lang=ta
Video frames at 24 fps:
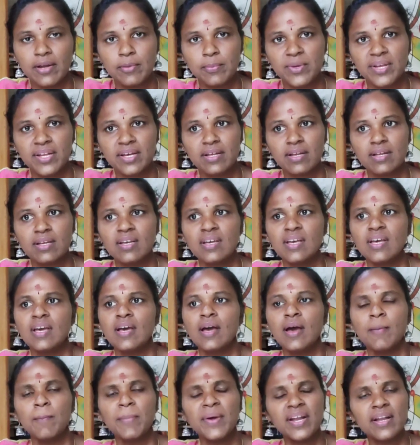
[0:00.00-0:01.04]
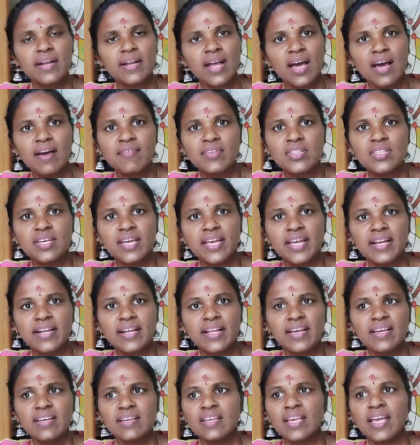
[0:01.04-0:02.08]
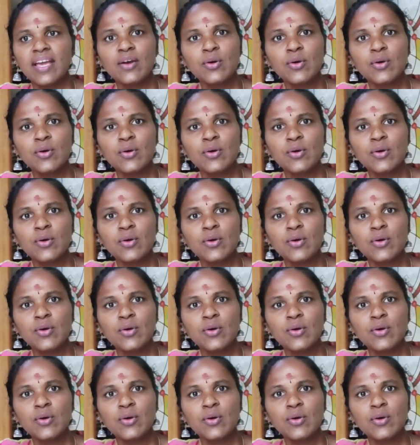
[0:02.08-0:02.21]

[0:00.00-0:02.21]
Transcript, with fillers: அனுப்பிட்டாரு இப்ப நான் வந்து கேட்டேன்